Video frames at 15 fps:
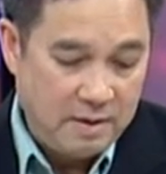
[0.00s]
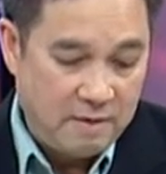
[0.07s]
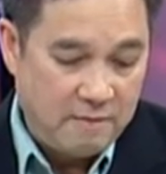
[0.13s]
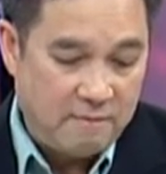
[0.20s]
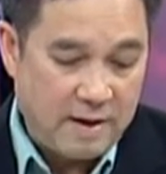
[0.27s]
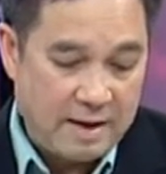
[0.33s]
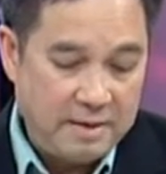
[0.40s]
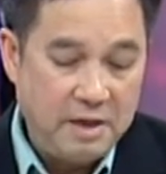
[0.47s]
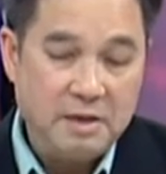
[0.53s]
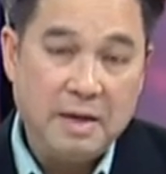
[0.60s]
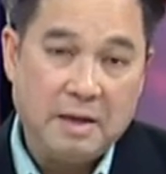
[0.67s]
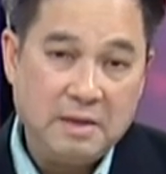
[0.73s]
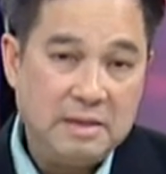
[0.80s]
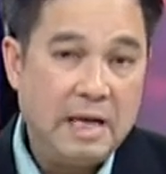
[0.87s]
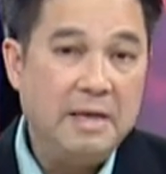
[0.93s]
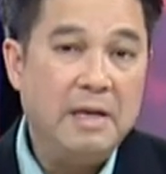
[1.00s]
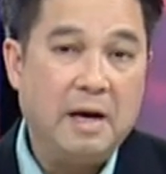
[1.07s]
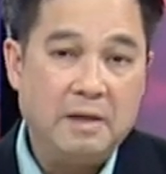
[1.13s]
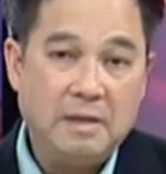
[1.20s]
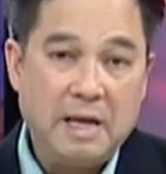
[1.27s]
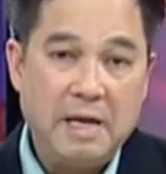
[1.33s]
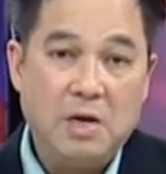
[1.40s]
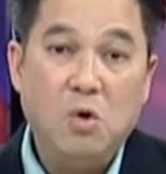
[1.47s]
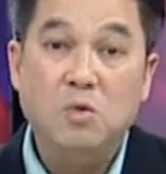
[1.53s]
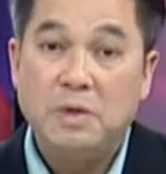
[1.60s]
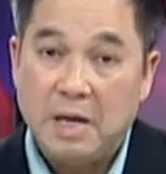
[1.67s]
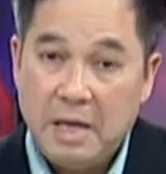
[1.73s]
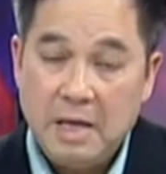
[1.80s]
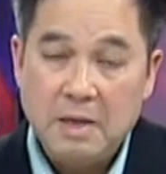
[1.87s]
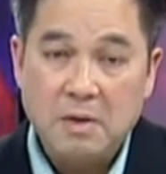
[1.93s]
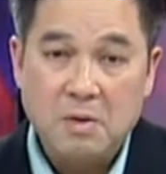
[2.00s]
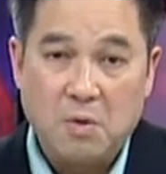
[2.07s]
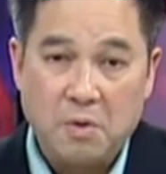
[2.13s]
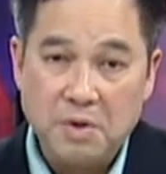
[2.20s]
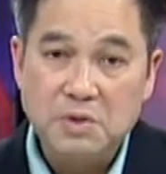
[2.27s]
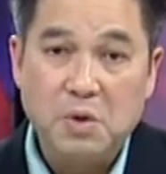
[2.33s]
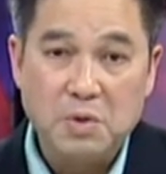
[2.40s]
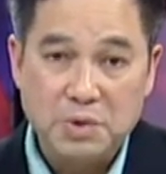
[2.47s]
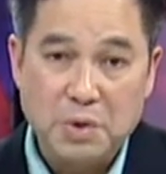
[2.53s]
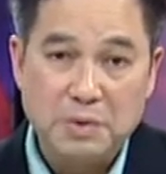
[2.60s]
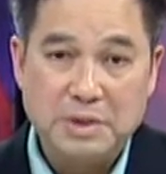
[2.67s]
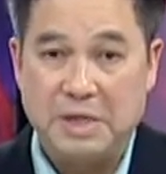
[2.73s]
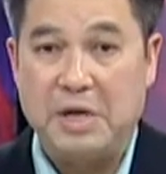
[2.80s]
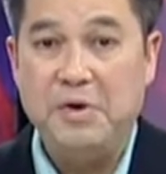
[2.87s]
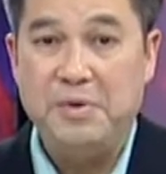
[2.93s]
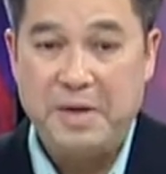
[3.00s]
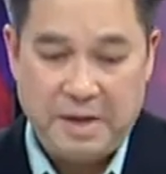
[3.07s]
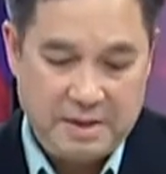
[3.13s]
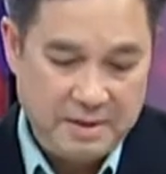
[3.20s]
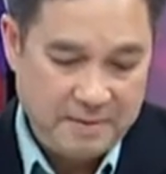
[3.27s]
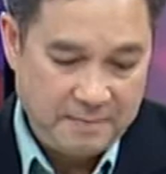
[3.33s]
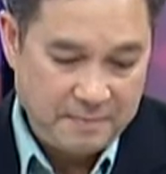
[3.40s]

và dự định sẽ nhận tiền hưu trí của Social Security.